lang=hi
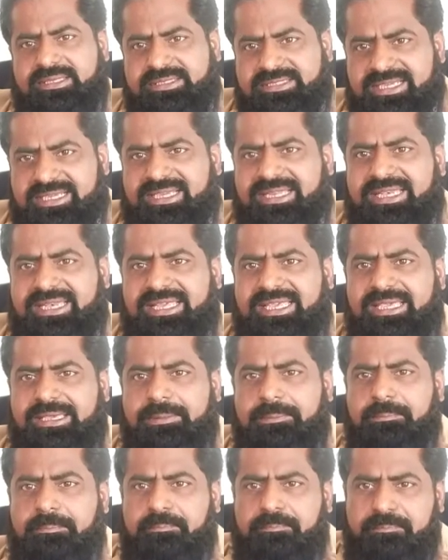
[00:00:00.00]
जंगली
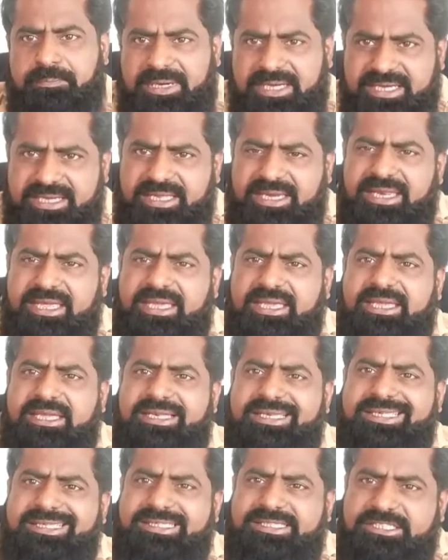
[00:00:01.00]
बकरी
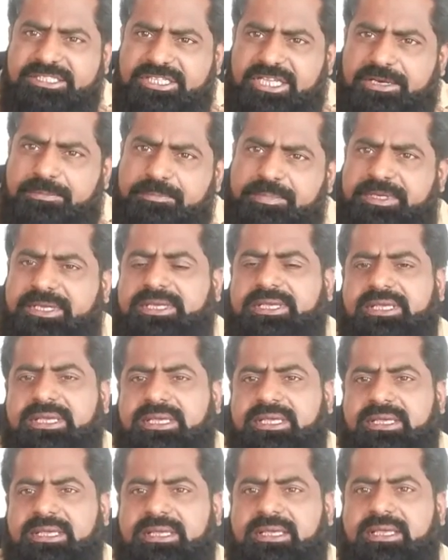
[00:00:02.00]
की चर्बी
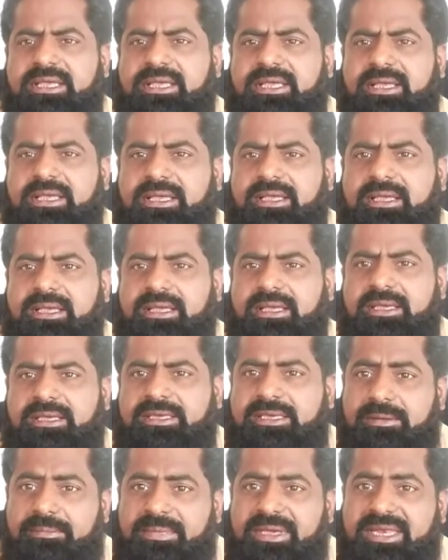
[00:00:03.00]

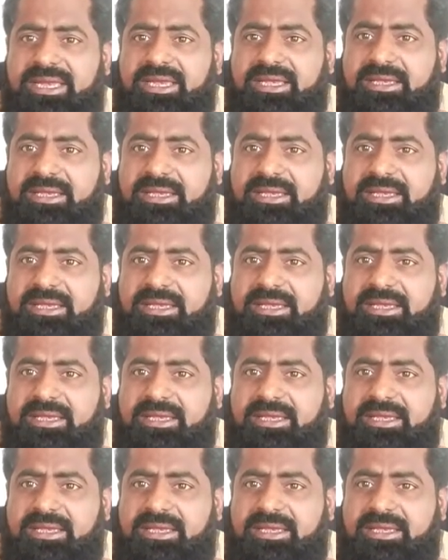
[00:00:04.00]
ये मेरे